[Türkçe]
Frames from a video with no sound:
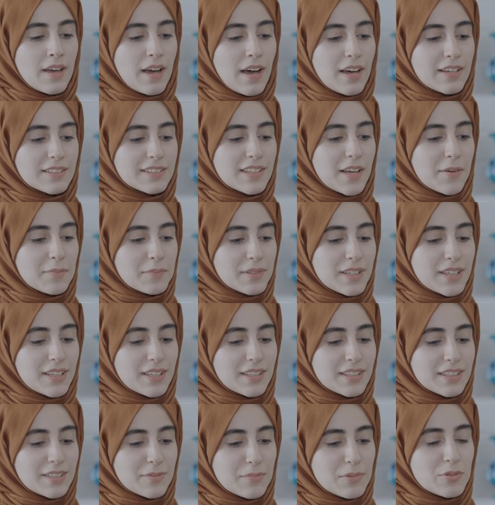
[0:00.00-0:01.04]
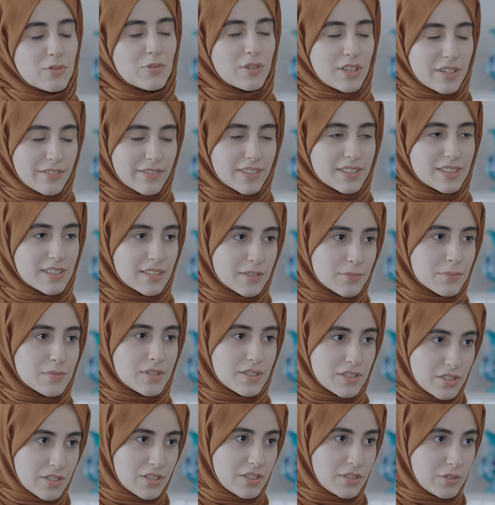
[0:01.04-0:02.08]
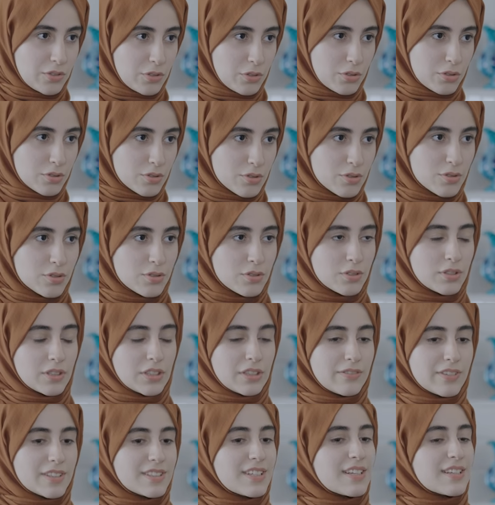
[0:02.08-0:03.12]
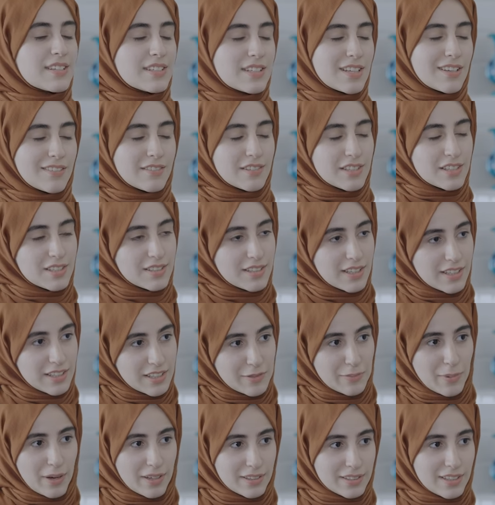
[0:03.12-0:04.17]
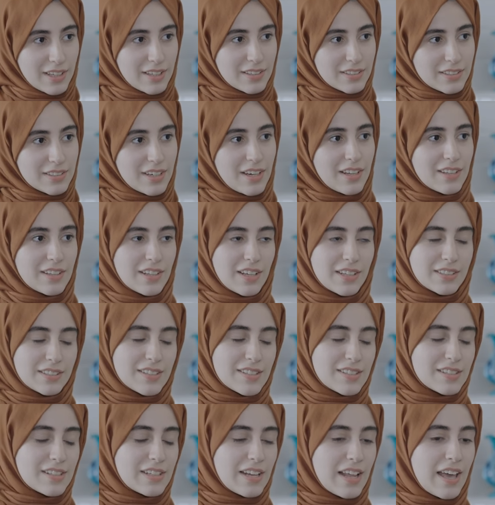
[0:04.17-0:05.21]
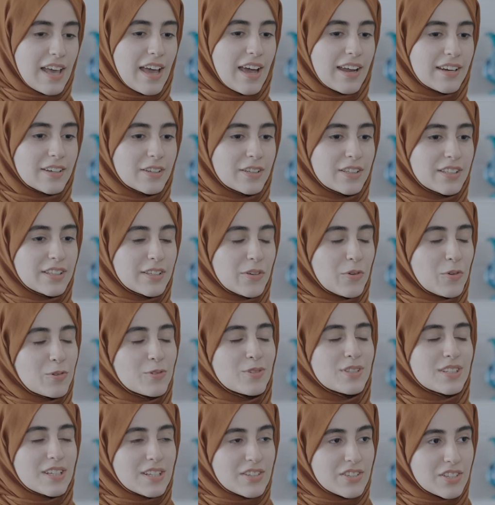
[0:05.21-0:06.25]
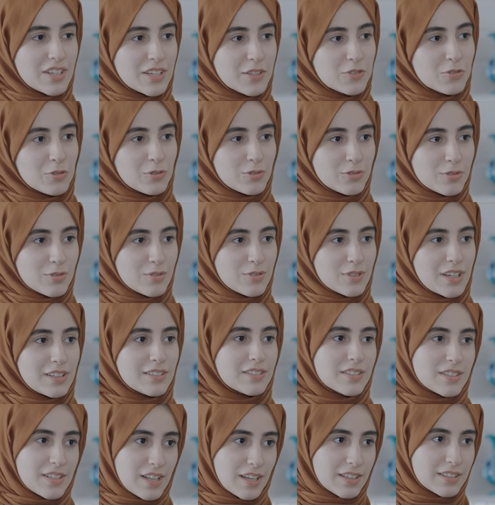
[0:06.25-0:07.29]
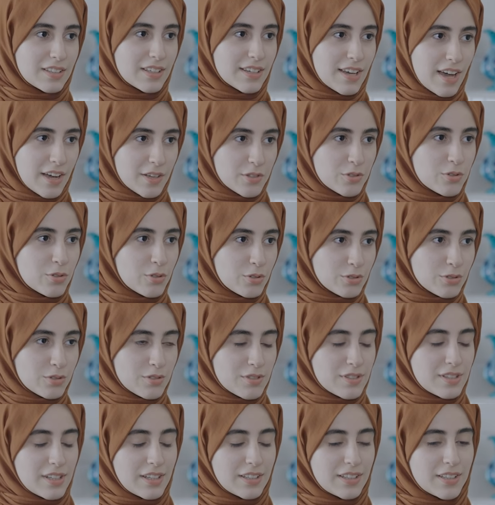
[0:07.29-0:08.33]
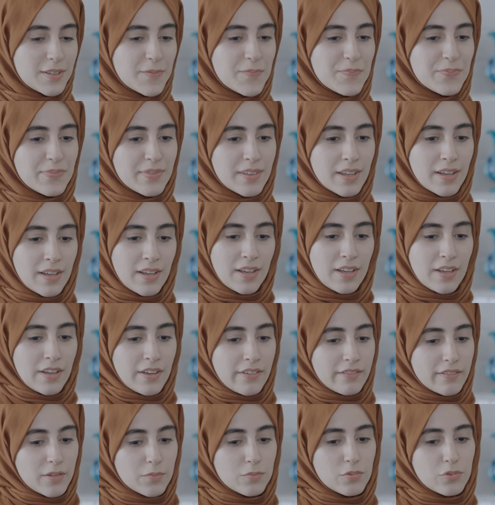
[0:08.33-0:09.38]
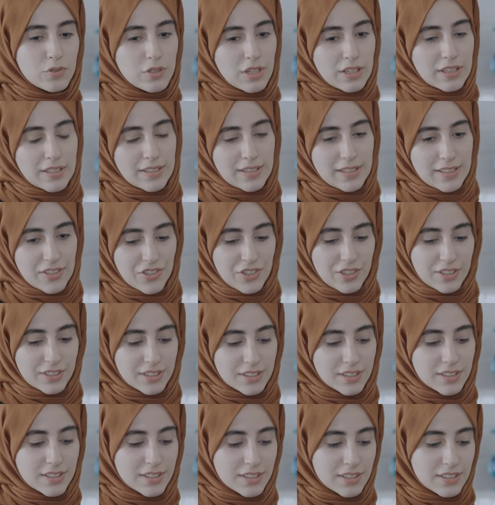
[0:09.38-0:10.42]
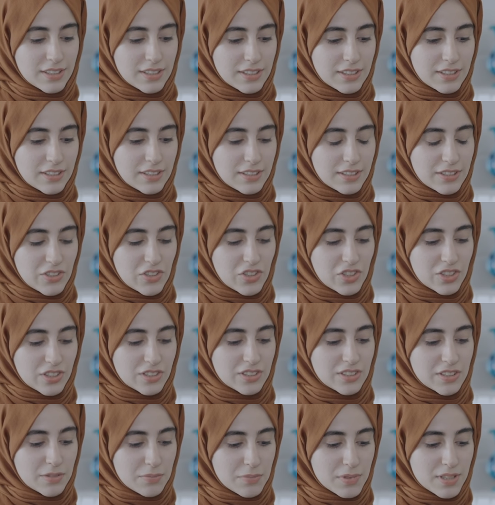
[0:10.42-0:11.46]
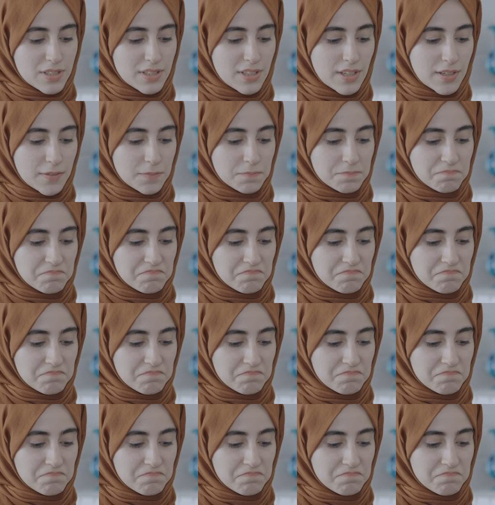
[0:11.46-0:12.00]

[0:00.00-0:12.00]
Annem de e, biz oraya vatanımız için gidiyoruz. E, vatan sevgisi de imandandır. Allah'ın izniyle eğer e, ölürsek şehit oluruz, kalırsak da gazi oluruz dedi. Ve bu şekilde çıktık. E, çıktığımızda